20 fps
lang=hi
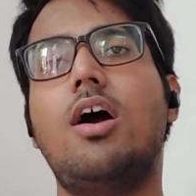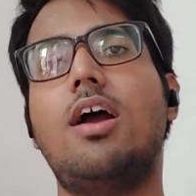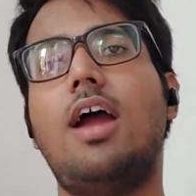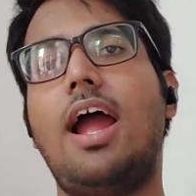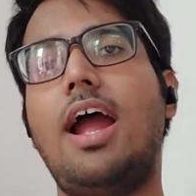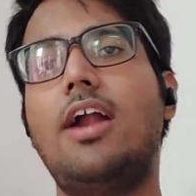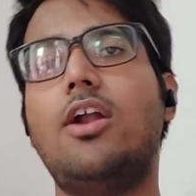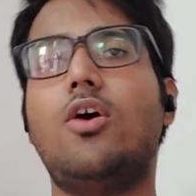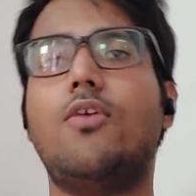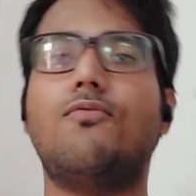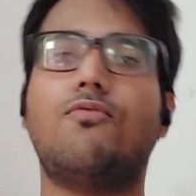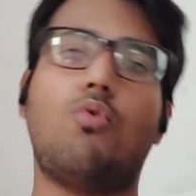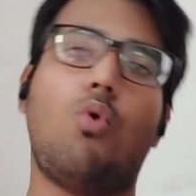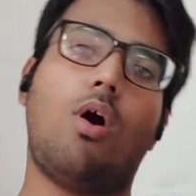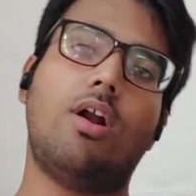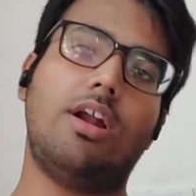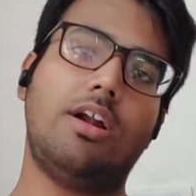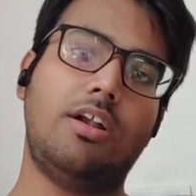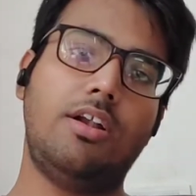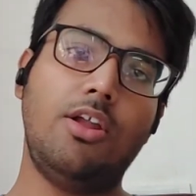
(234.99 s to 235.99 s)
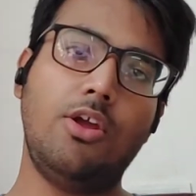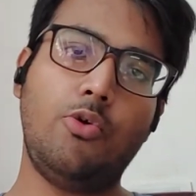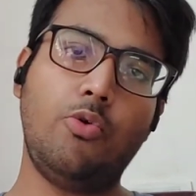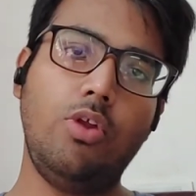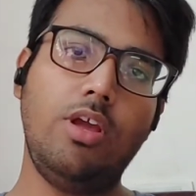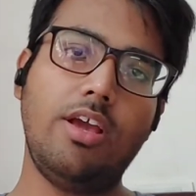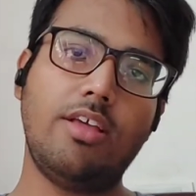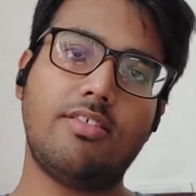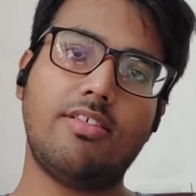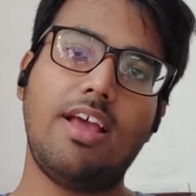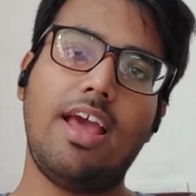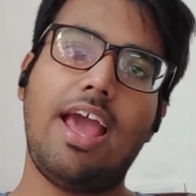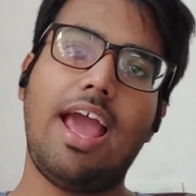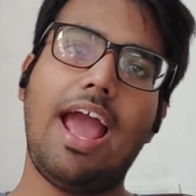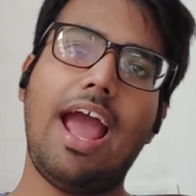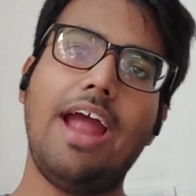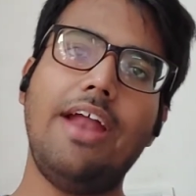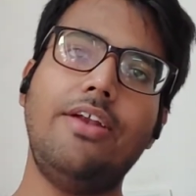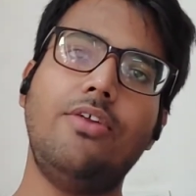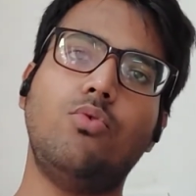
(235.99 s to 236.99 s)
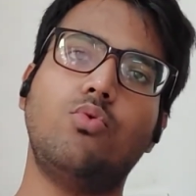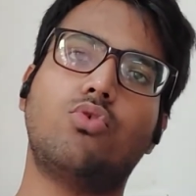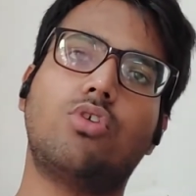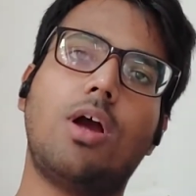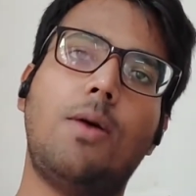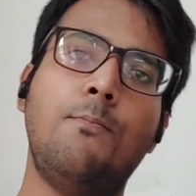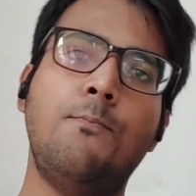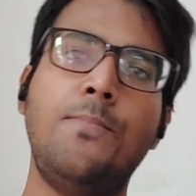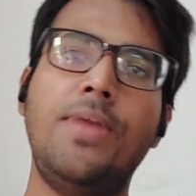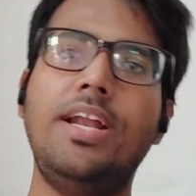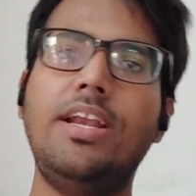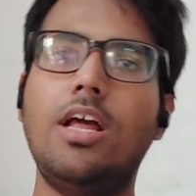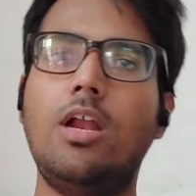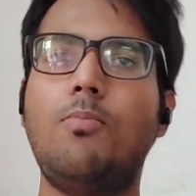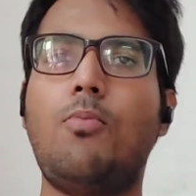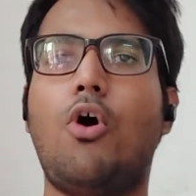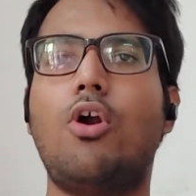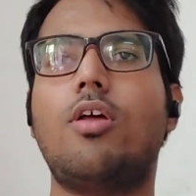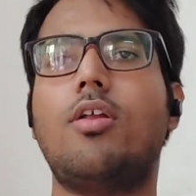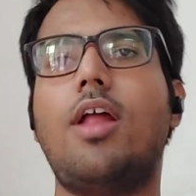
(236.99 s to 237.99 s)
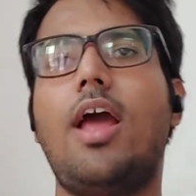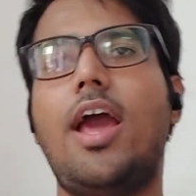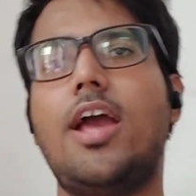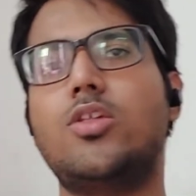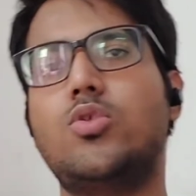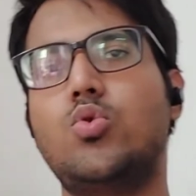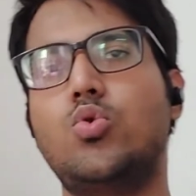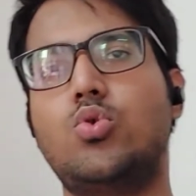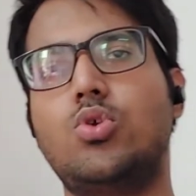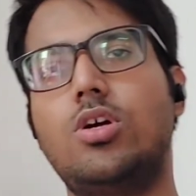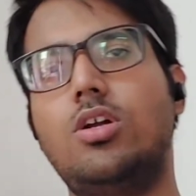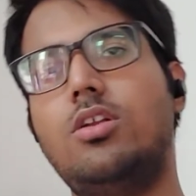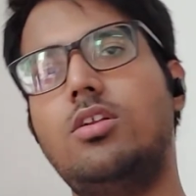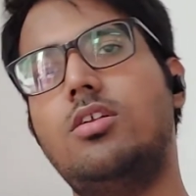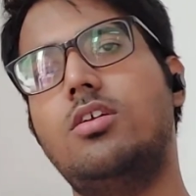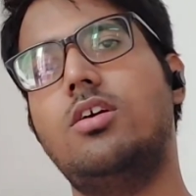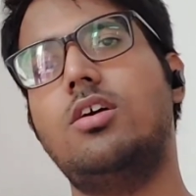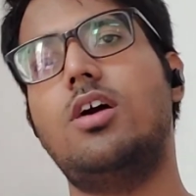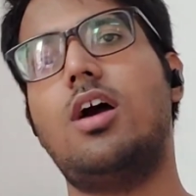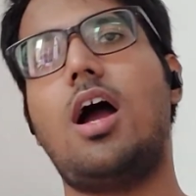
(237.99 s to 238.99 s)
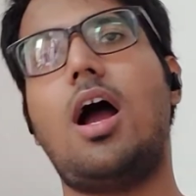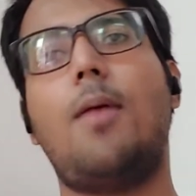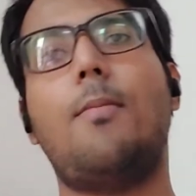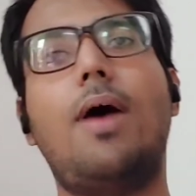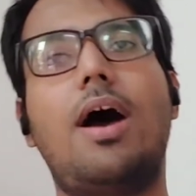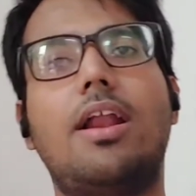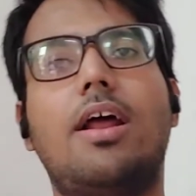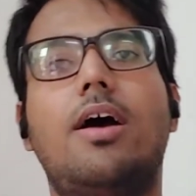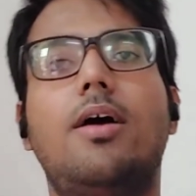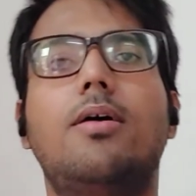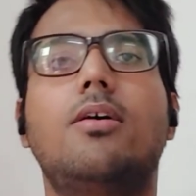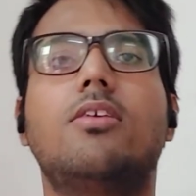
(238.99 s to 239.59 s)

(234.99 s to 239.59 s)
हेड ऑफ क्वाडेट न्यूक्लियस एंड उसका मीडियल बॉर्डर एज यूजल हमारा